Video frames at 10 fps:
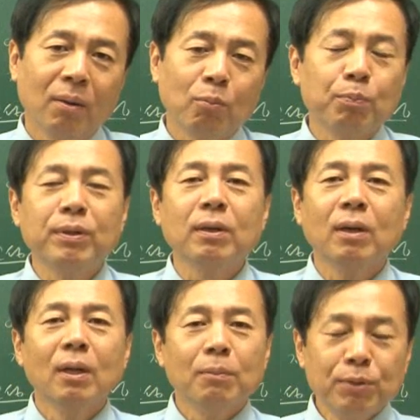뭐 비,
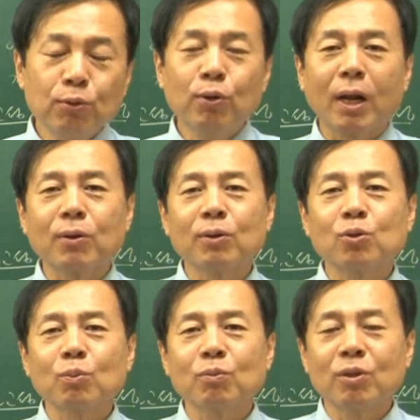비유를 할 거는
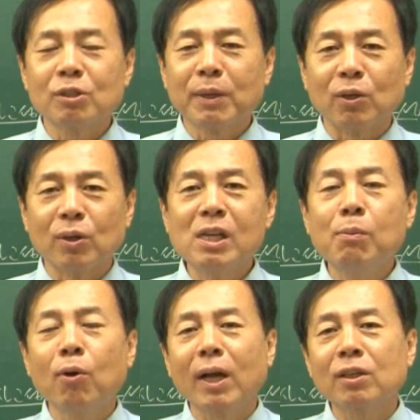좀 그렇지만요.
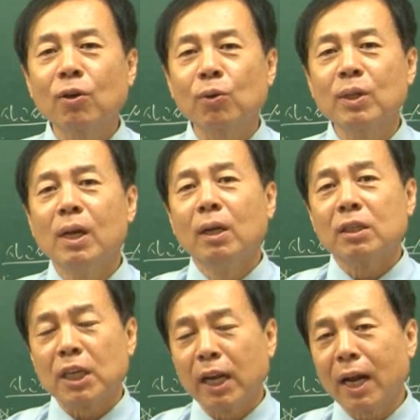일본 같은 경우는
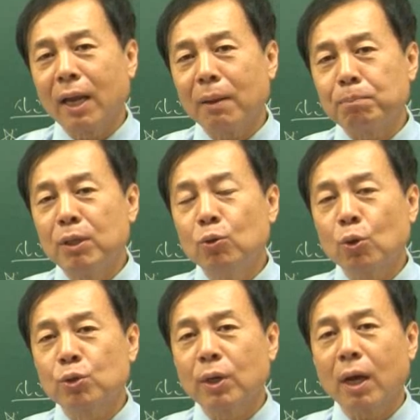재난의
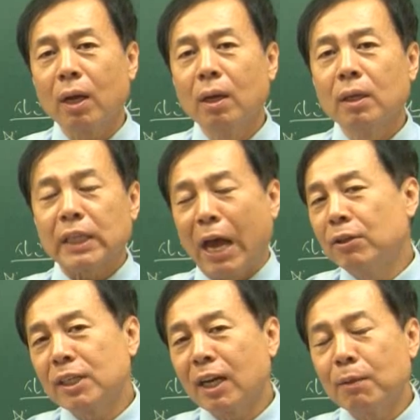빈도수가
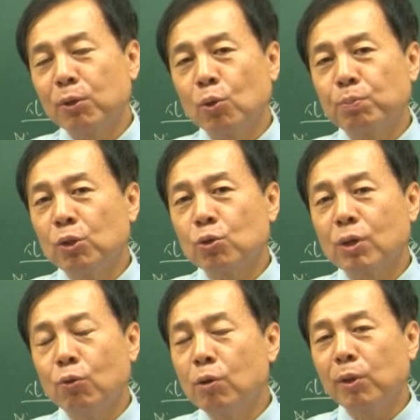자연재난의
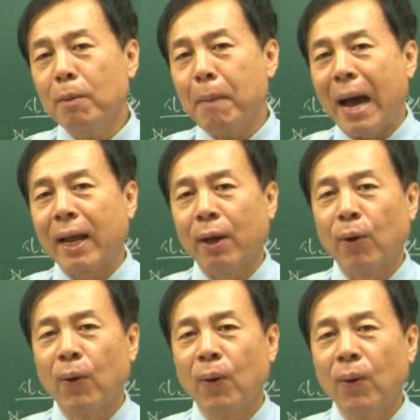빈도수가 우리보다
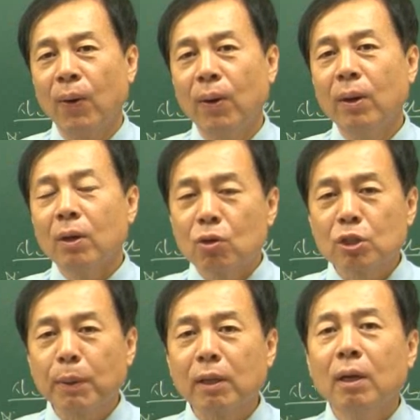많아요.
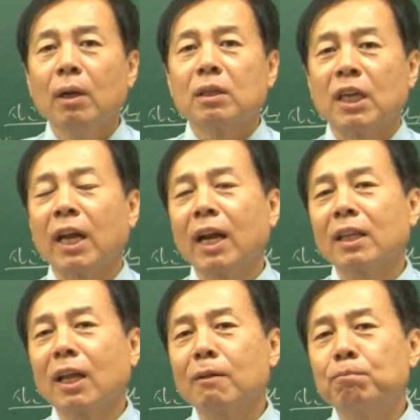그렇지만
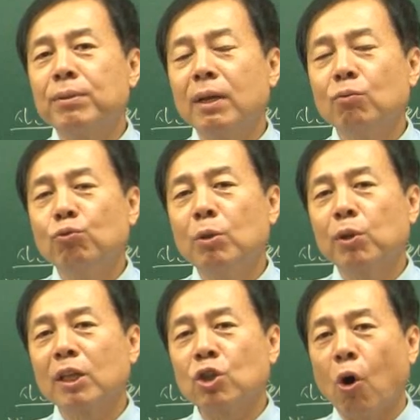재난에 따른 피해는
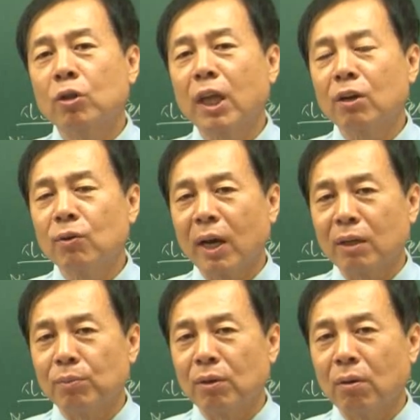우리보다 적다는 거
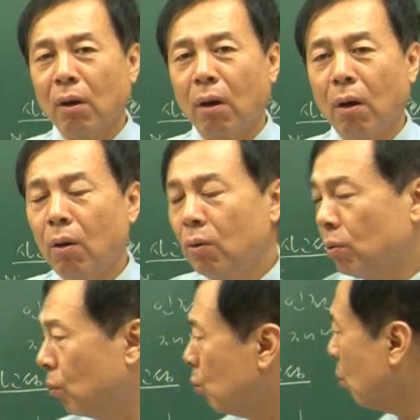아닙니까?
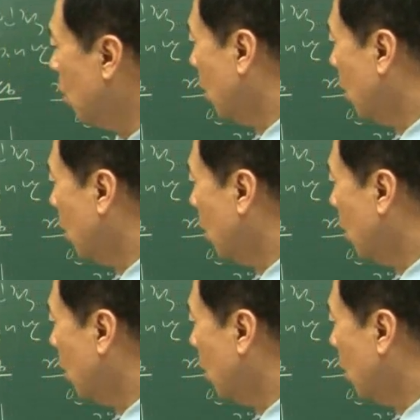결국